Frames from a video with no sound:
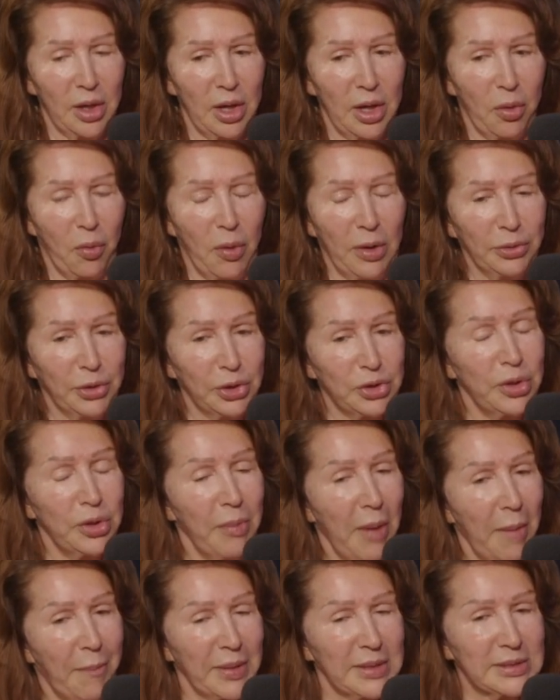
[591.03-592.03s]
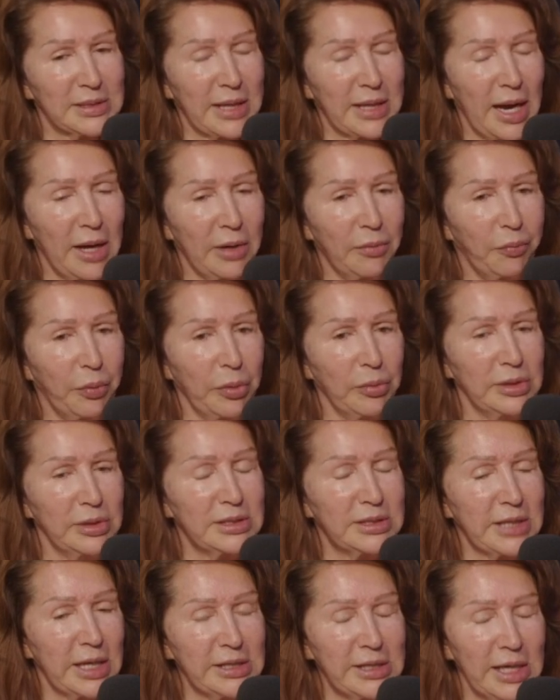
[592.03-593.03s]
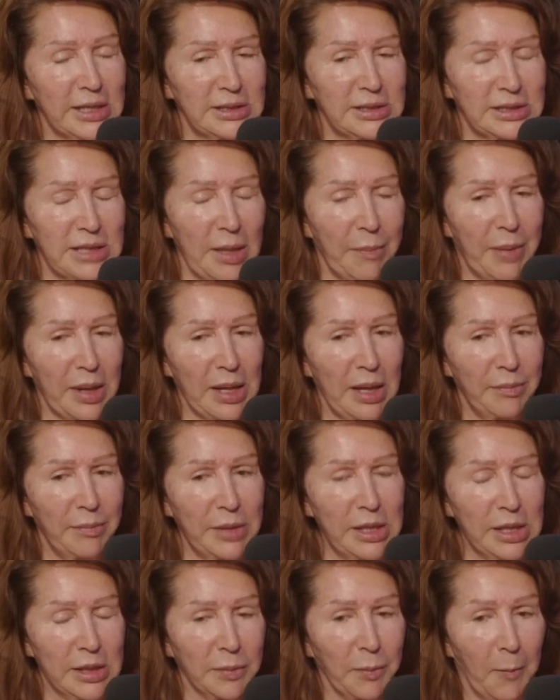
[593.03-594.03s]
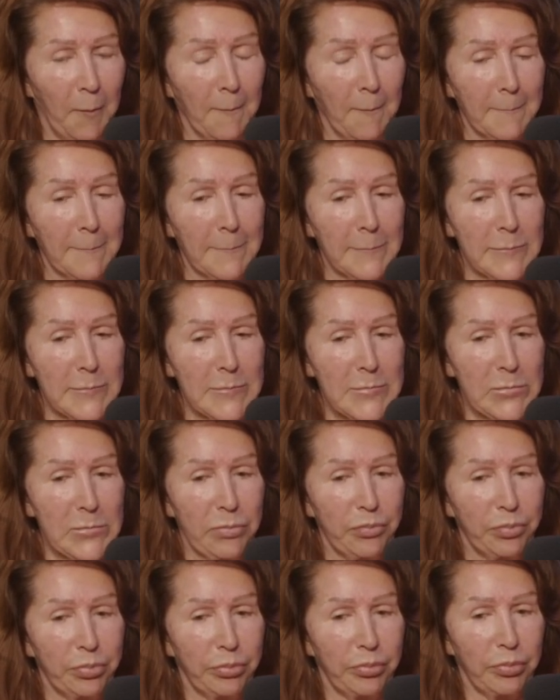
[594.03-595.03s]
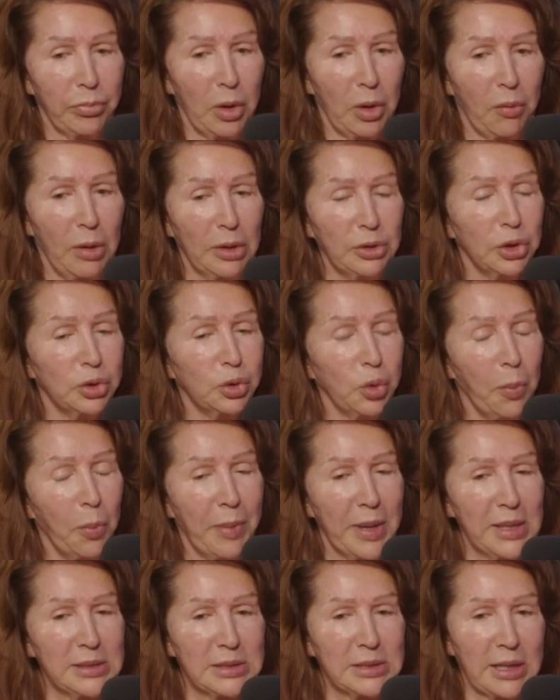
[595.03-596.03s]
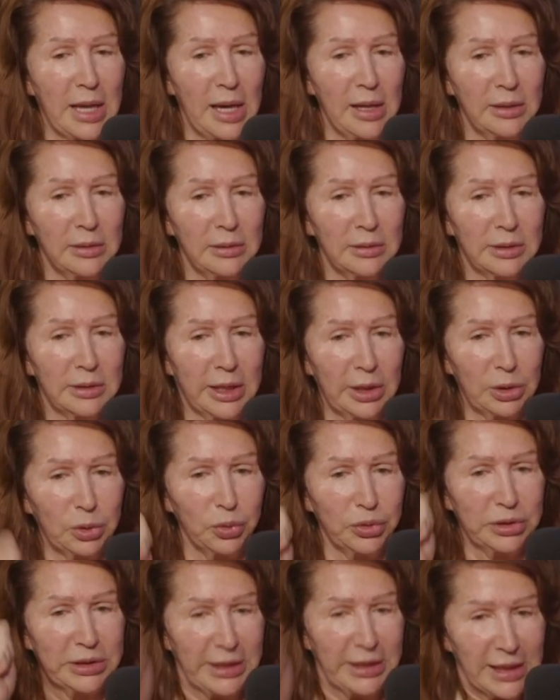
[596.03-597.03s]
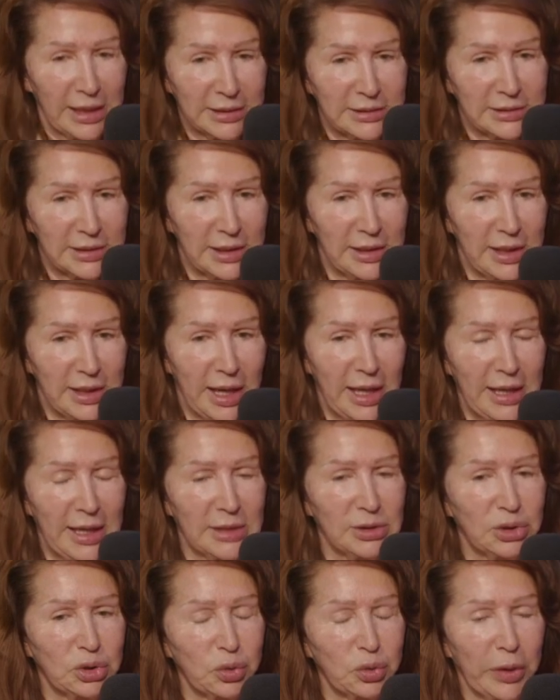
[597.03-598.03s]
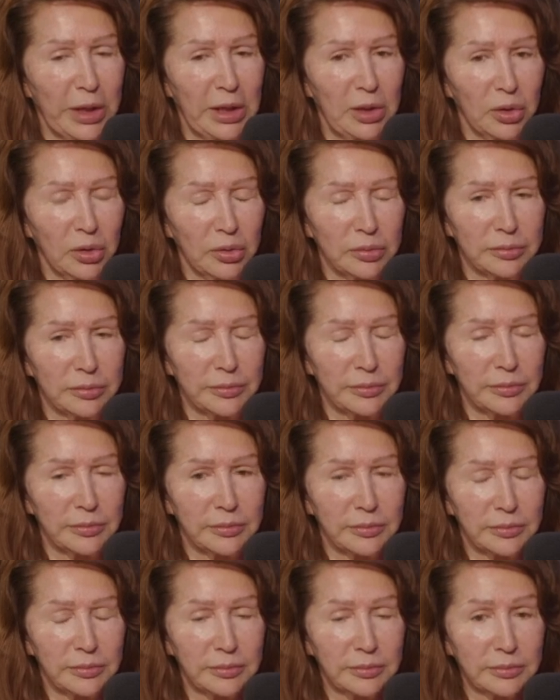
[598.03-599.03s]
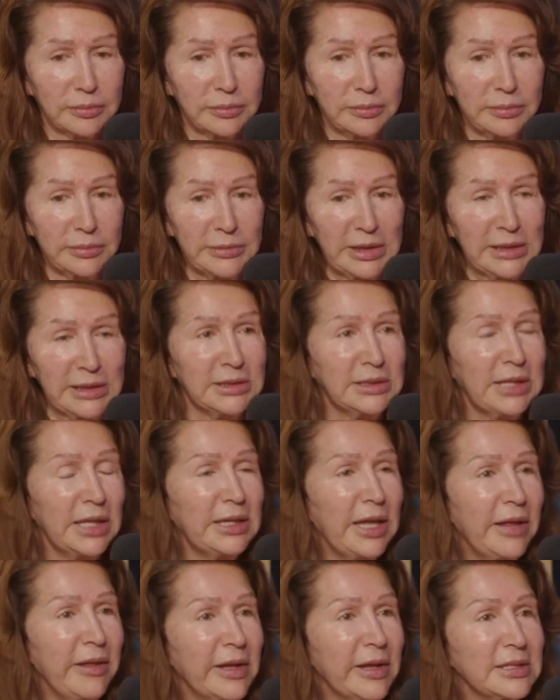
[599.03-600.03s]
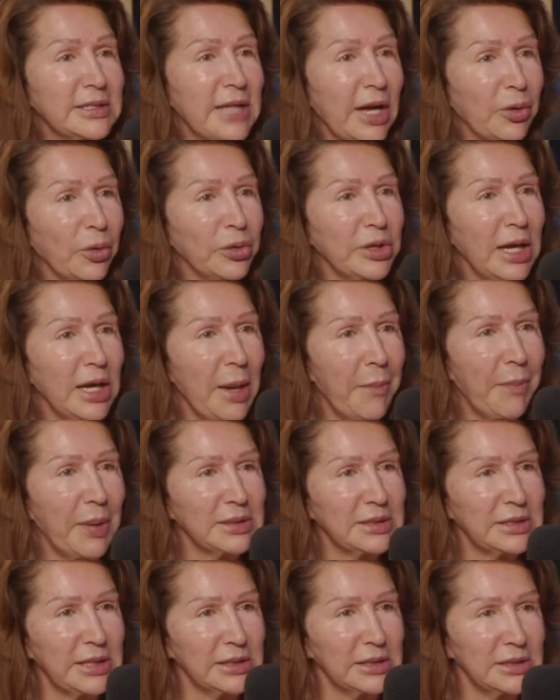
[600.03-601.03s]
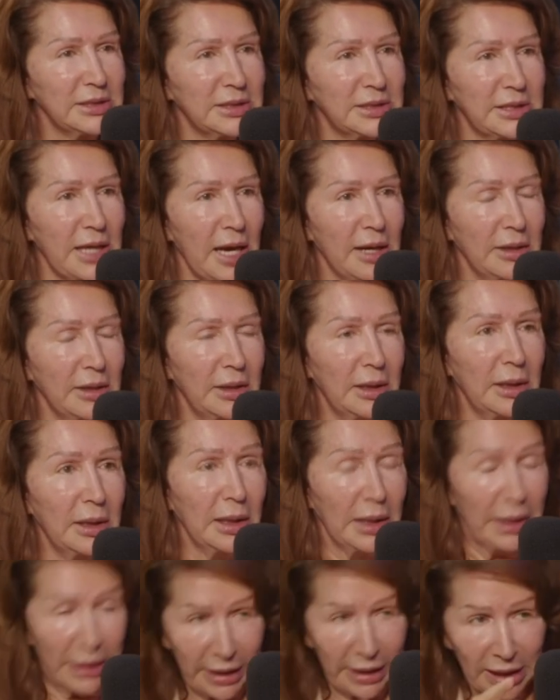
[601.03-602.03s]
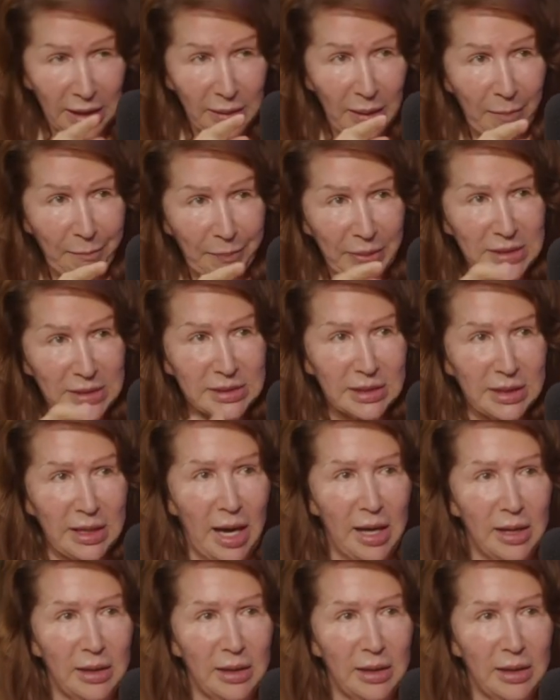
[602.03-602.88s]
cuando yo iba a pescar, fue una enseñanza para mí. Cuando tú pescas, que tú tiras el anzuelo, se te desarrolla la paciencia. En la pesca,